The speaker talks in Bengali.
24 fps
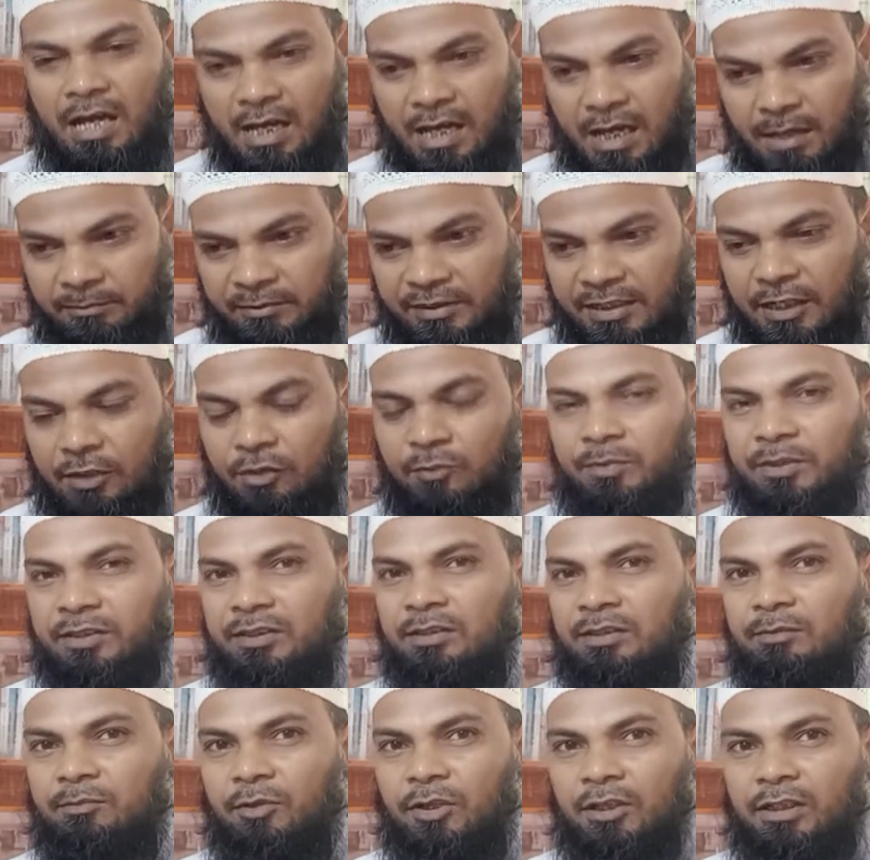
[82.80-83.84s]
আপনি অ্যালোপ্যাথি
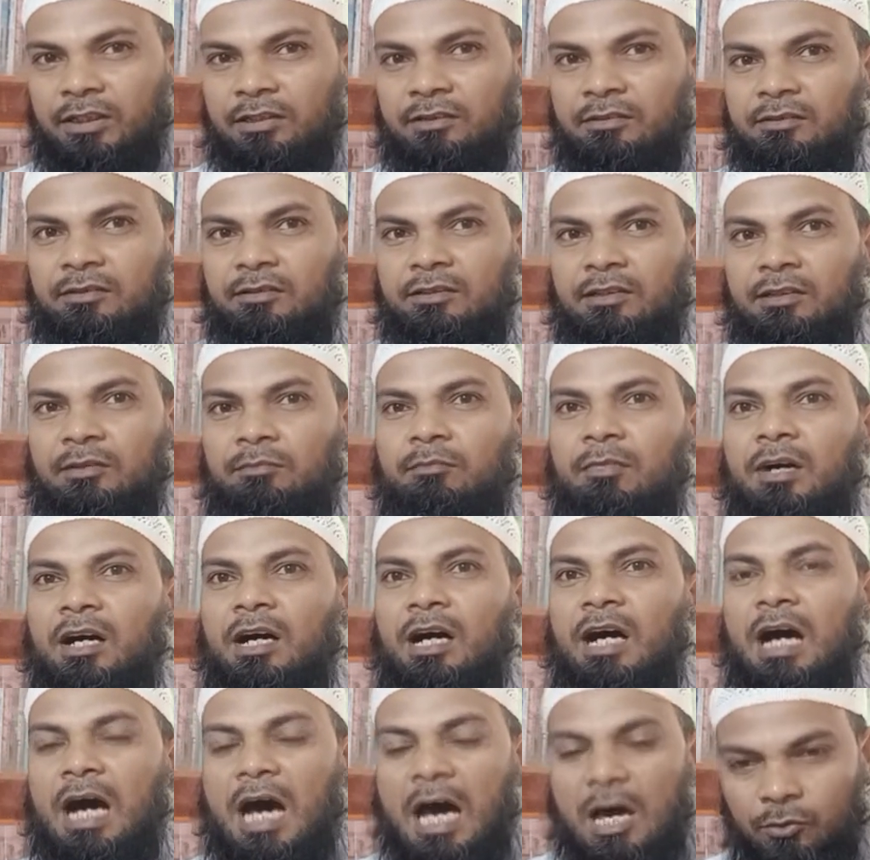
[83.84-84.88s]
বলেন বা
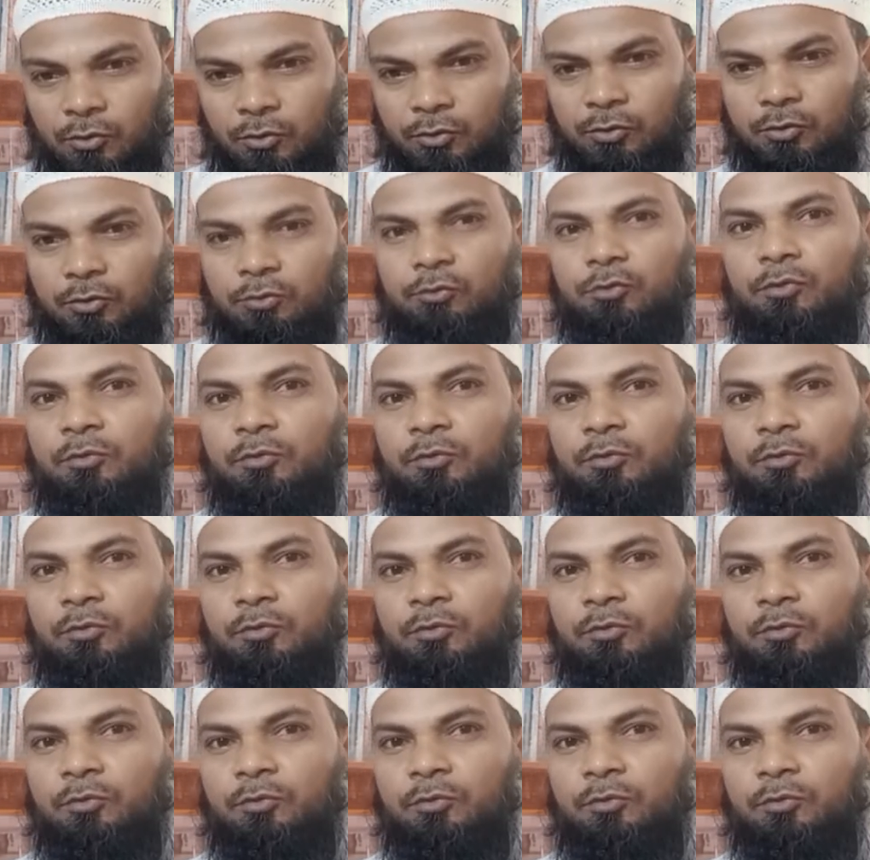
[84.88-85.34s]
আর অন্য কোনো